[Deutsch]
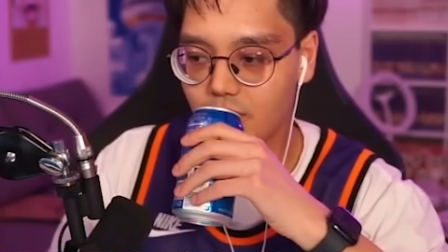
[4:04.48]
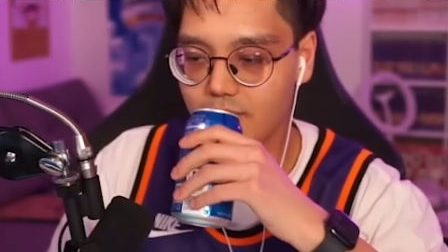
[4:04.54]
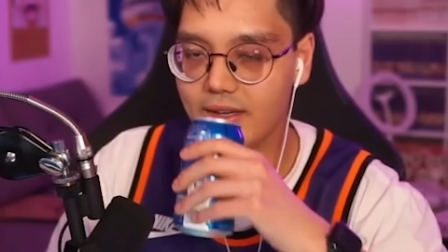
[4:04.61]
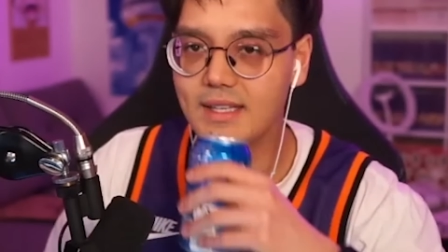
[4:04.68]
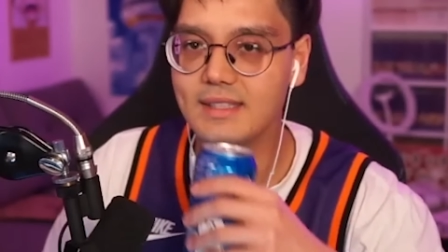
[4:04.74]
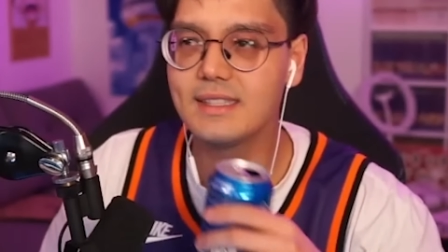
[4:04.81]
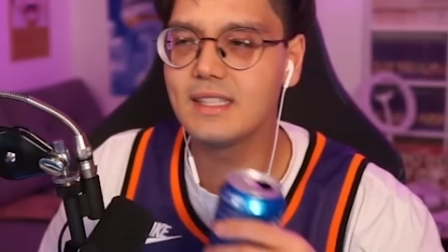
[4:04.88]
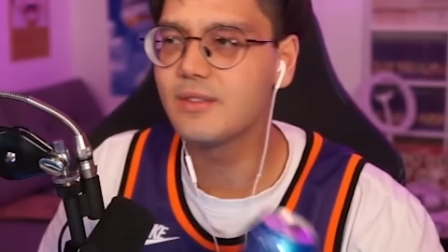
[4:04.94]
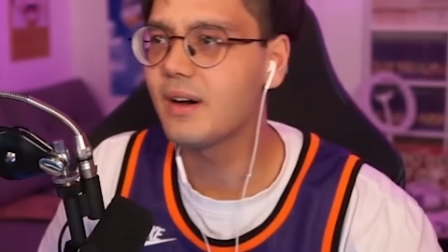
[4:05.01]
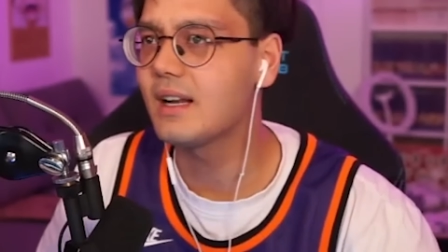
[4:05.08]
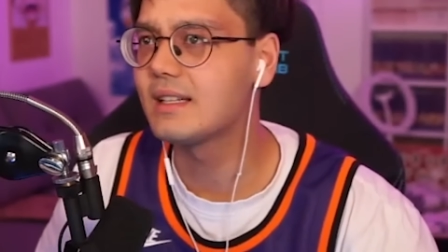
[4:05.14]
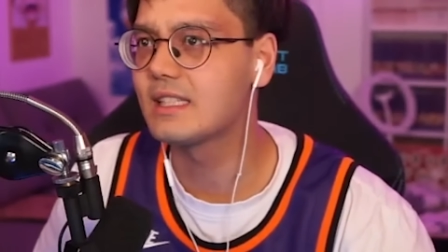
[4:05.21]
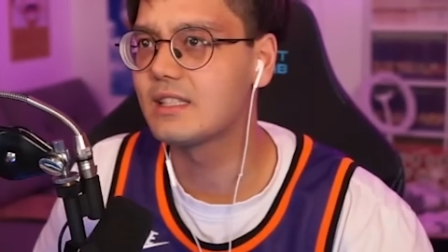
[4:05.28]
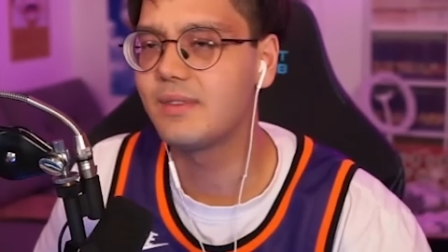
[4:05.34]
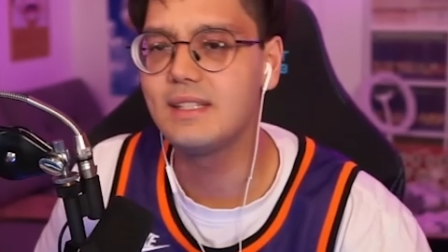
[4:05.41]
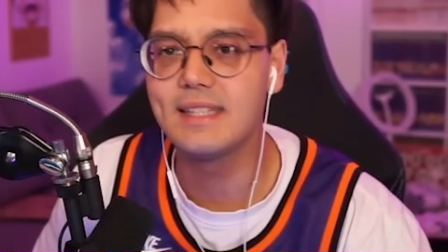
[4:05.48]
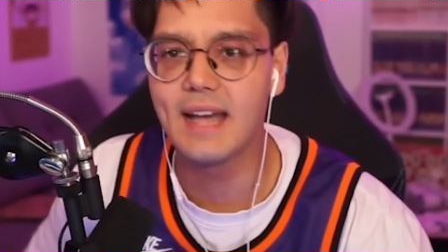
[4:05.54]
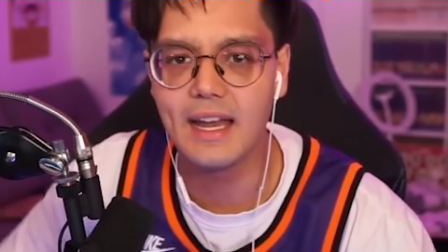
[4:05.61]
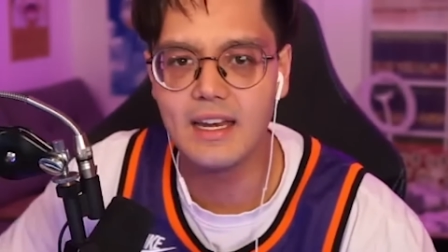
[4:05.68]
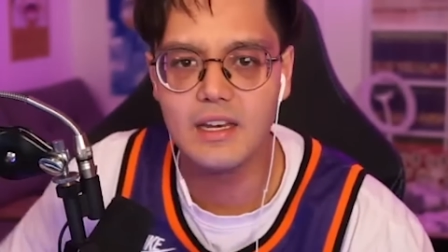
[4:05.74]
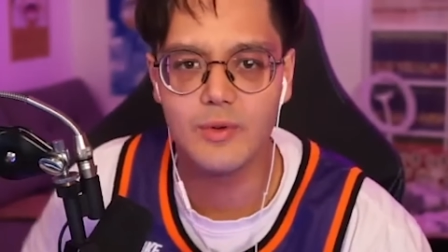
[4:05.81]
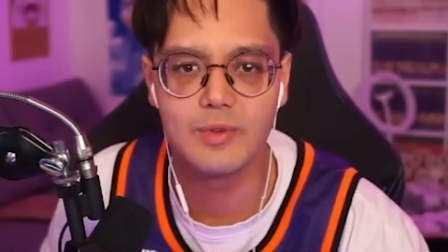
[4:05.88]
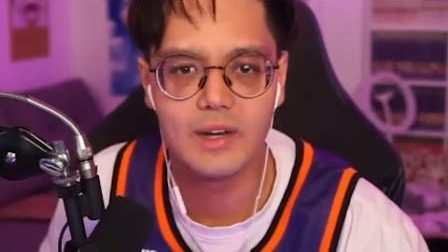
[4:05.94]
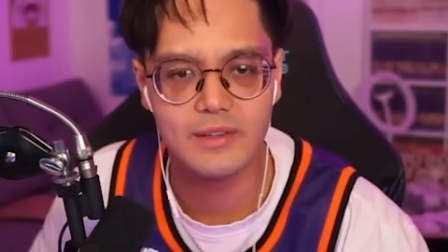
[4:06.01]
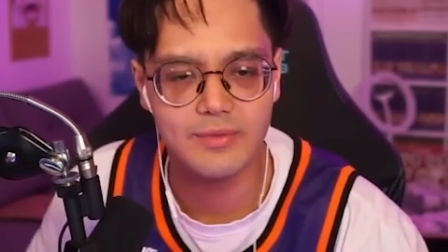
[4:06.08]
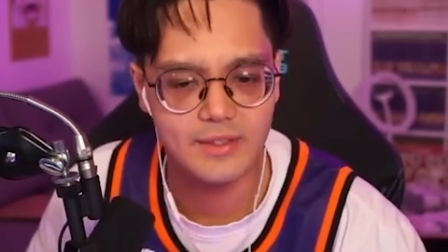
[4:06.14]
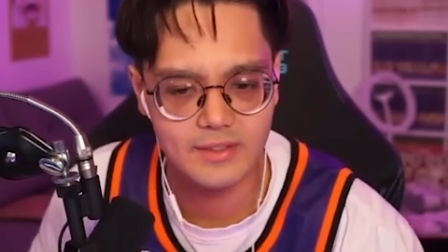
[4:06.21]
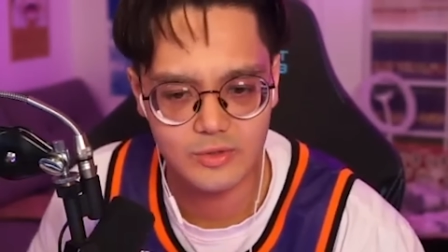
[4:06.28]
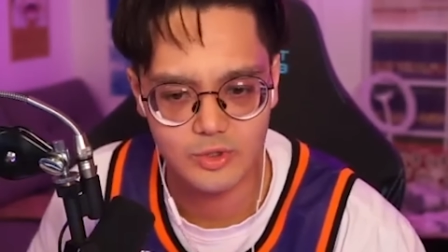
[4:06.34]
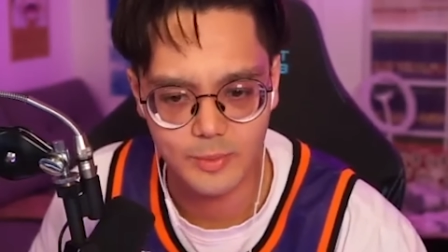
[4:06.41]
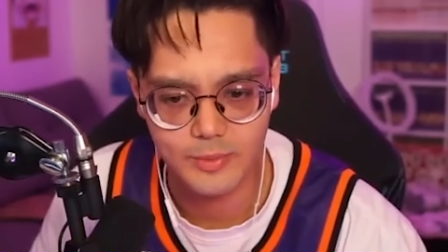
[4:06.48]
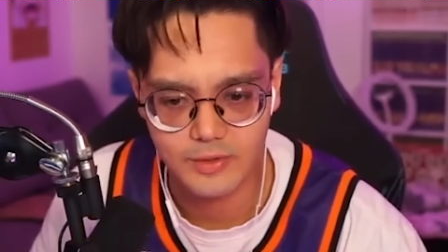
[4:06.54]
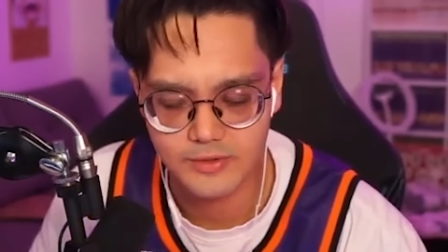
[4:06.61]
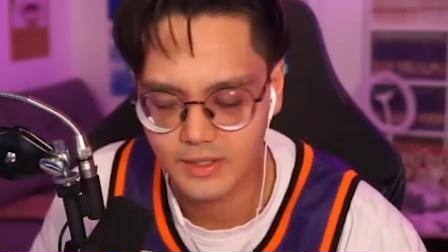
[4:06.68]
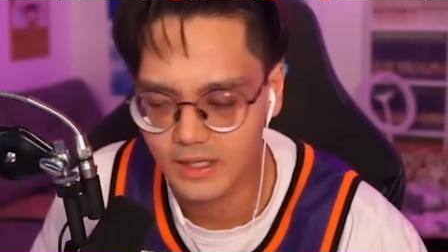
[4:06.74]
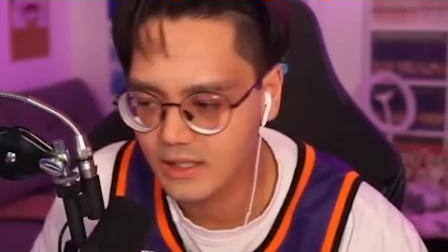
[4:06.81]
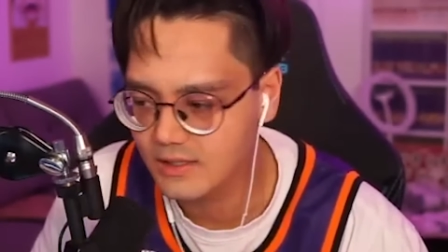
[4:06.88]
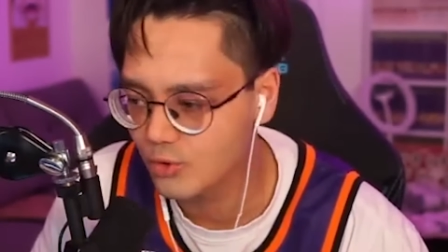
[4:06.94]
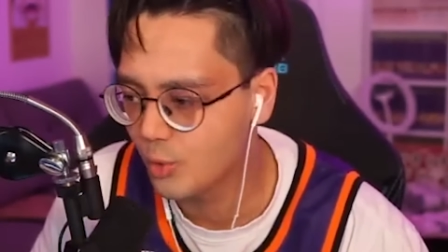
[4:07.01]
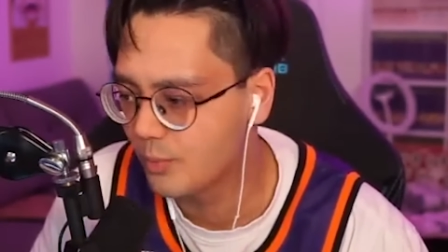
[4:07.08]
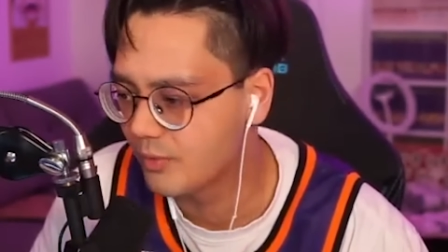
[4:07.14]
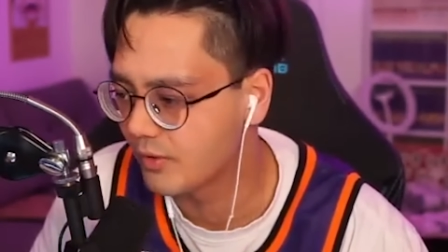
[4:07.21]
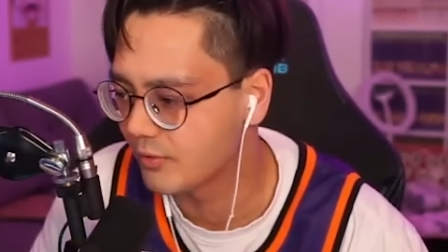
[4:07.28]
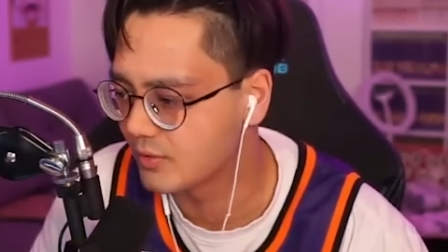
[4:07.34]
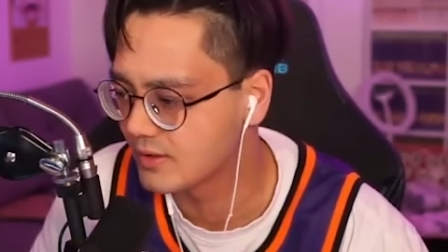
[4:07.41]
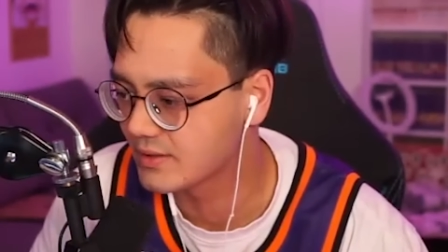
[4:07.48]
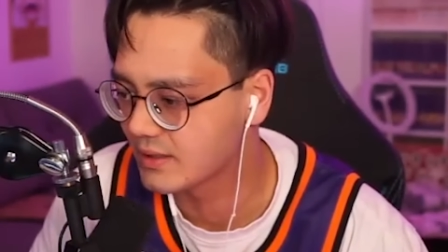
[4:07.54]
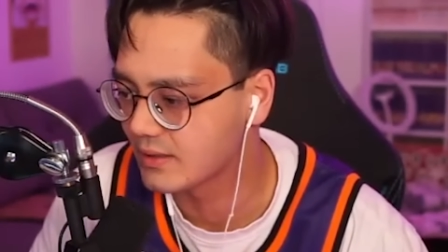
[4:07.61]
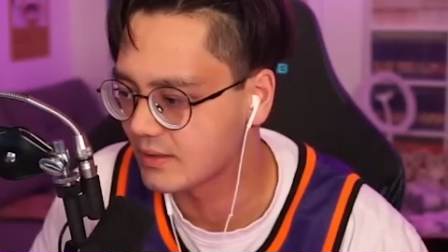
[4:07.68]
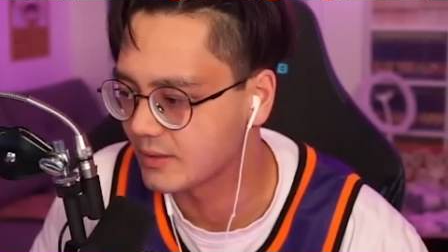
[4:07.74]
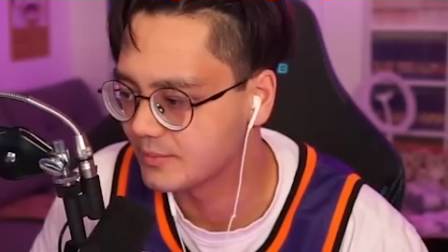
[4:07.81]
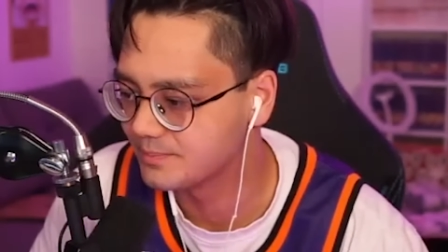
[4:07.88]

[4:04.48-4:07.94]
Welche Serie war das? Das war diese eine, die auf Netflix gedroppt ist und dann ganz oben war für eine Zeit lang.